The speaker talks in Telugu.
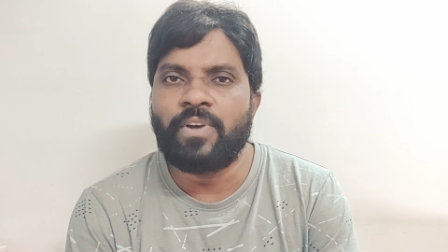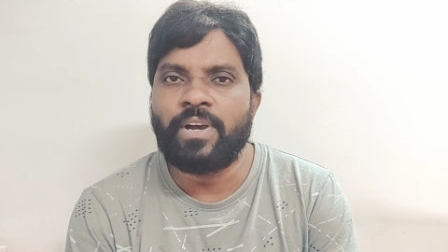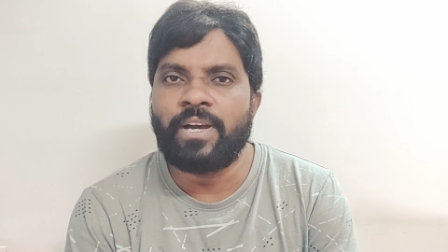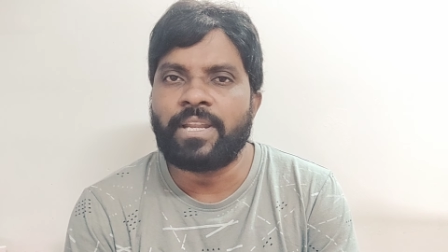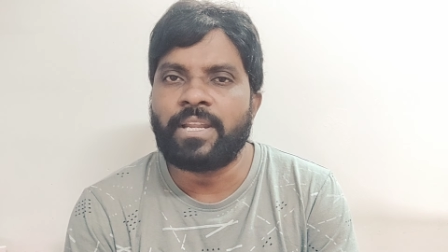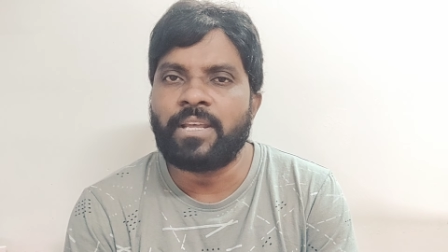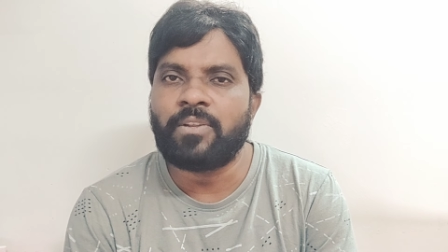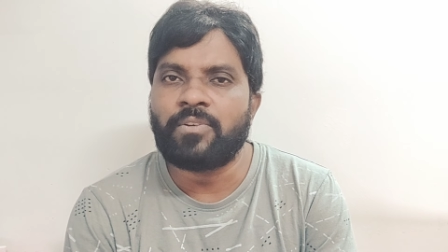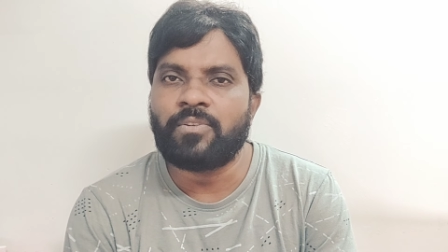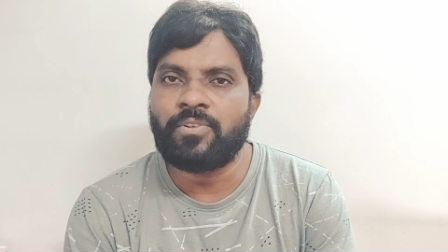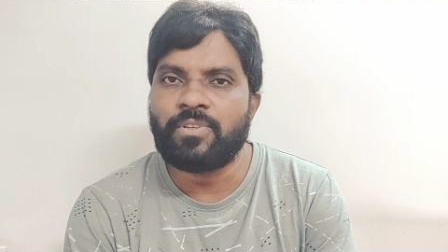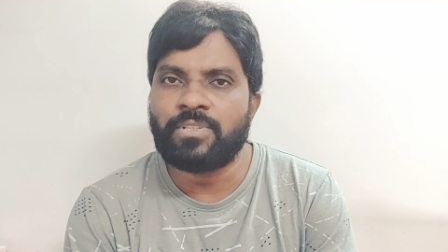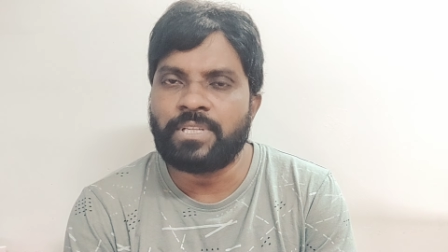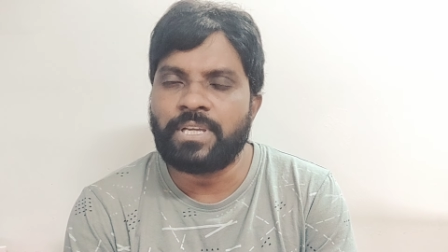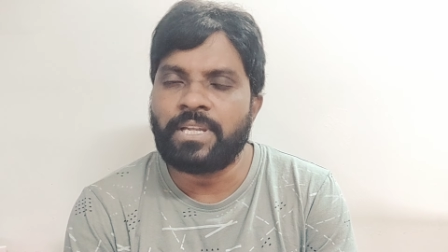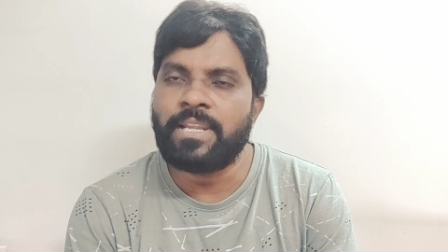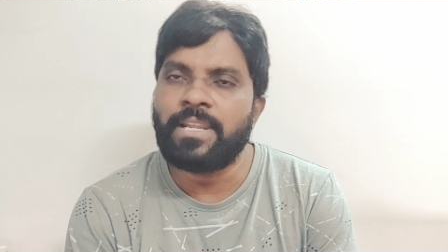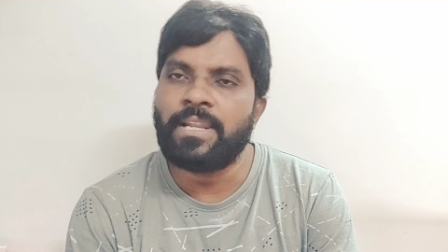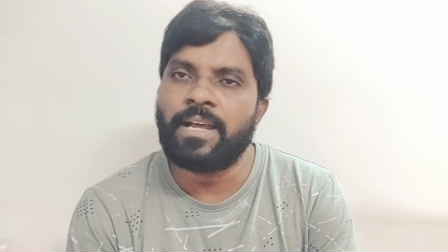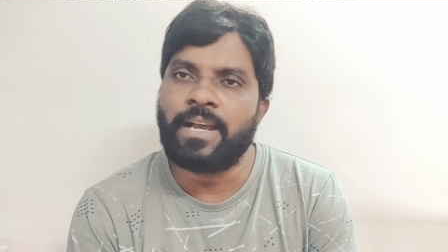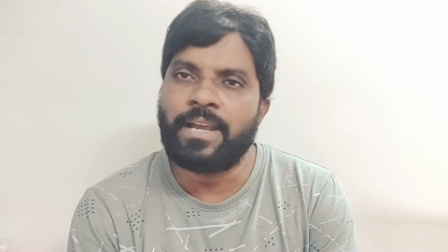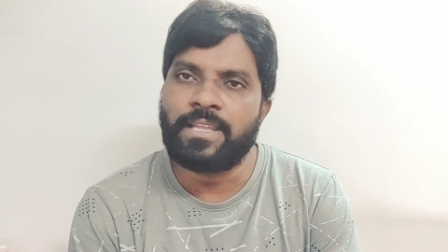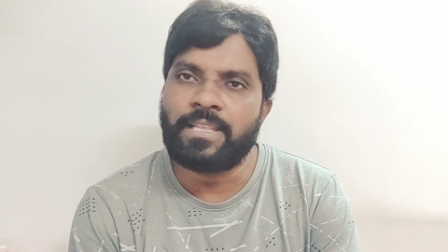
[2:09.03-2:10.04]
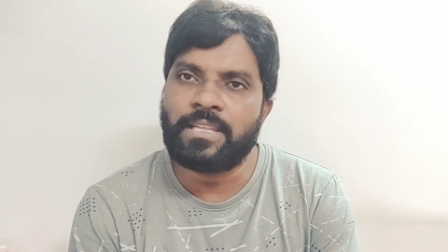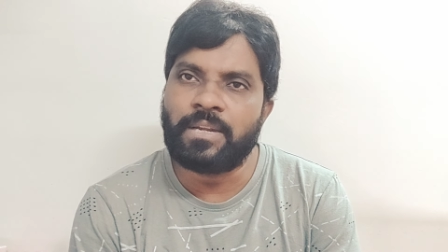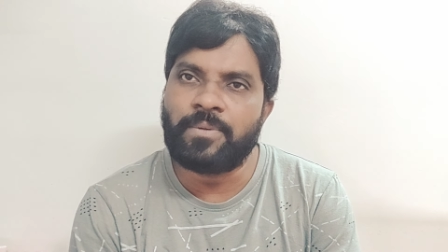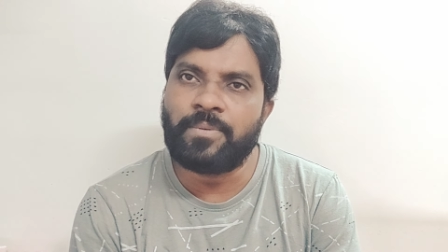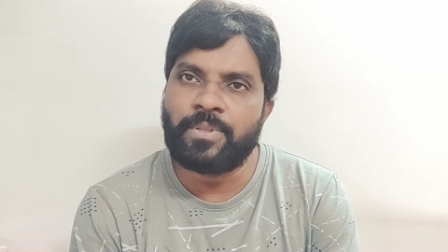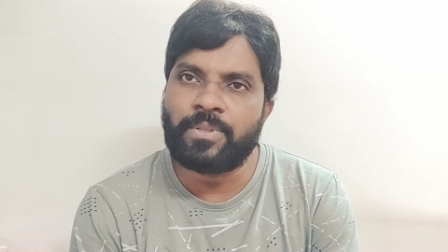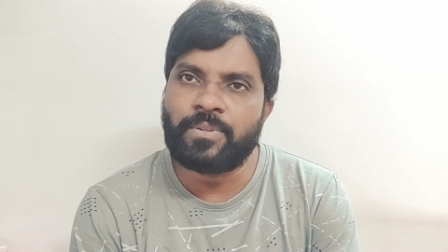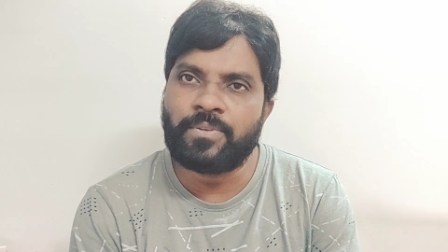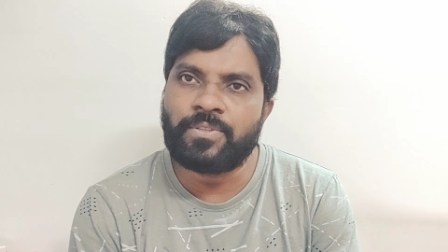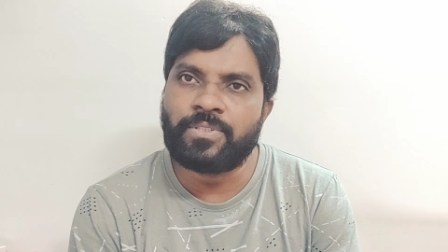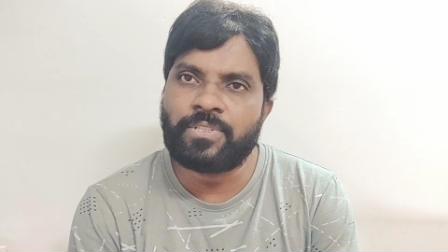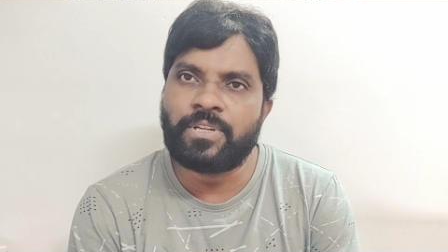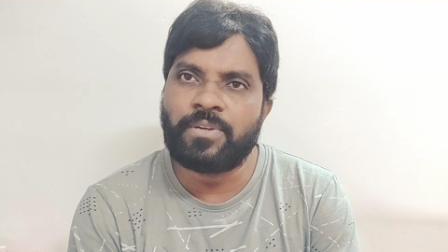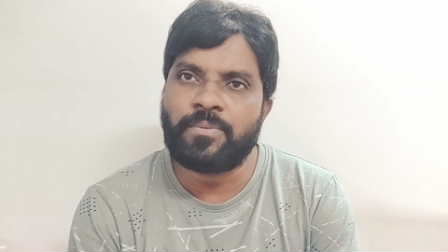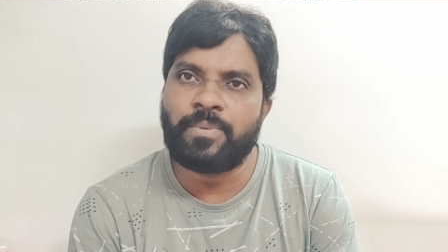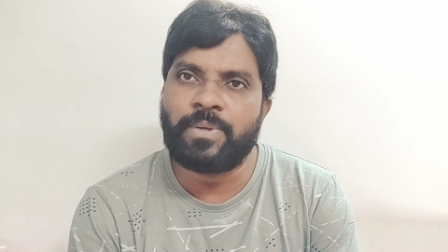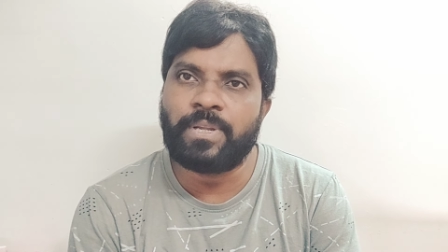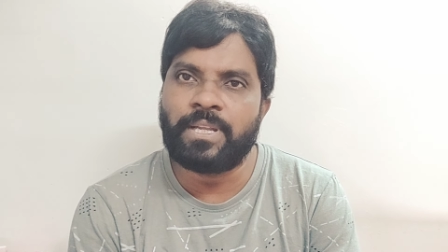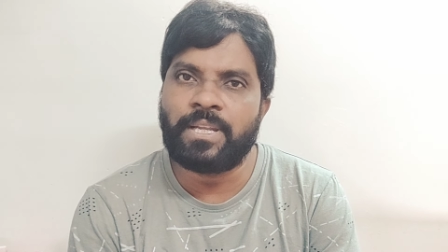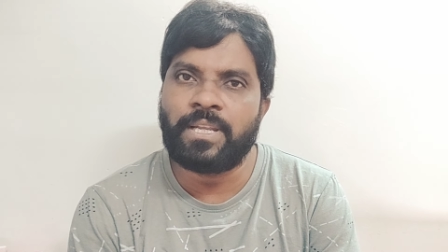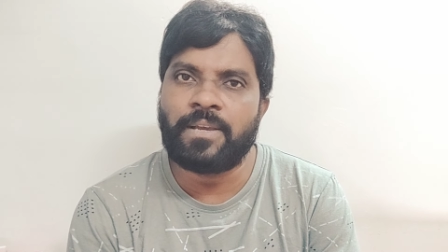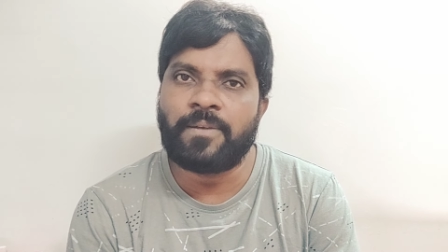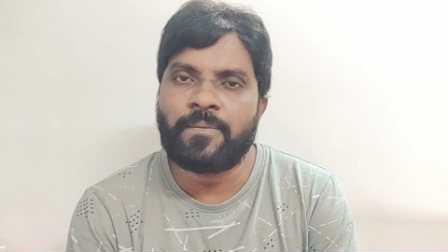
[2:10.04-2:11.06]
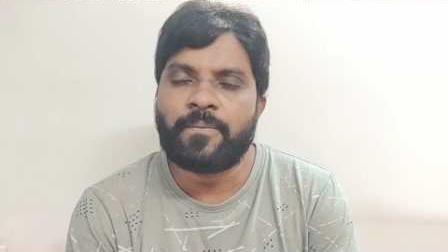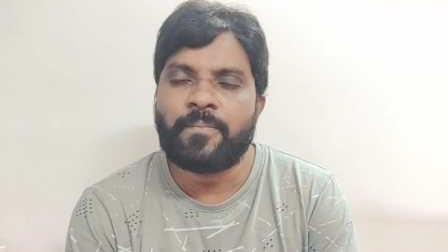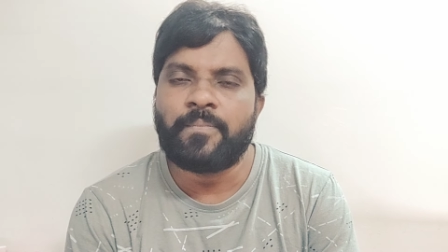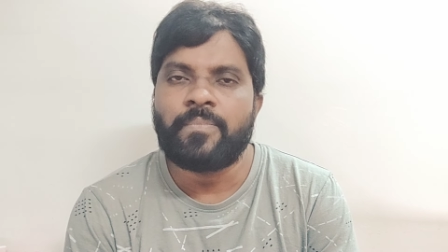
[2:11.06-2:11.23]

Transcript: వారాల కోసం నేను హైదరాబాద్కి వచ్చినప్పుడల్లా